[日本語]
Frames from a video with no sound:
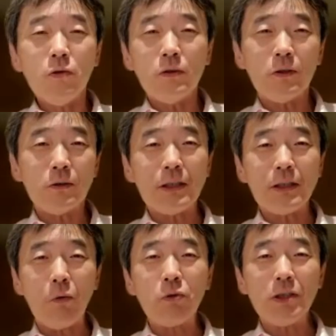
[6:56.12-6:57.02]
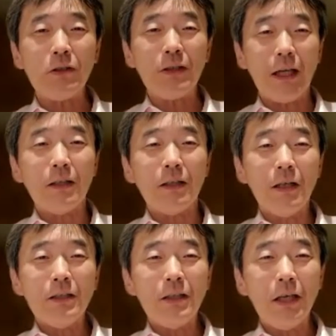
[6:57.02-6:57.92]
いう人たちが落ちてる
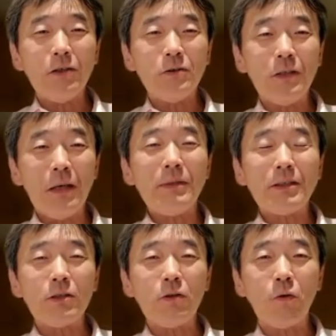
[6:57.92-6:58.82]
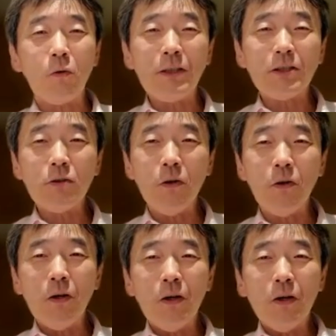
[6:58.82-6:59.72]
かっていうね、はい、またその個別
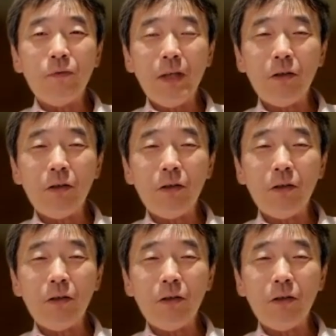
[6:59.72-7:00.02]
の、あ